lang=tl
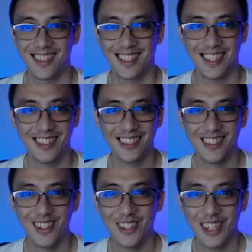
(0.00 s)

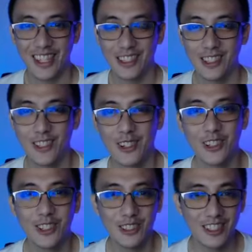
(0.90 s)
Hello, hello,
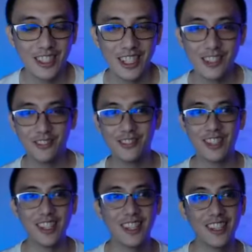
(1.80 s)
good
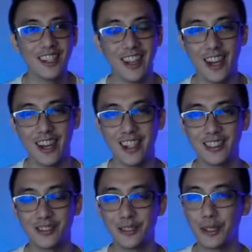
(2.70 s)
evening
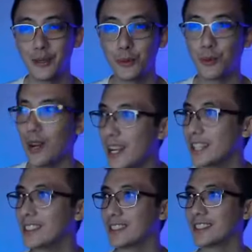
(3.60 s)

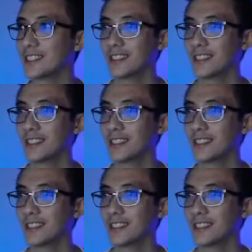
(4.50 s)
everyone!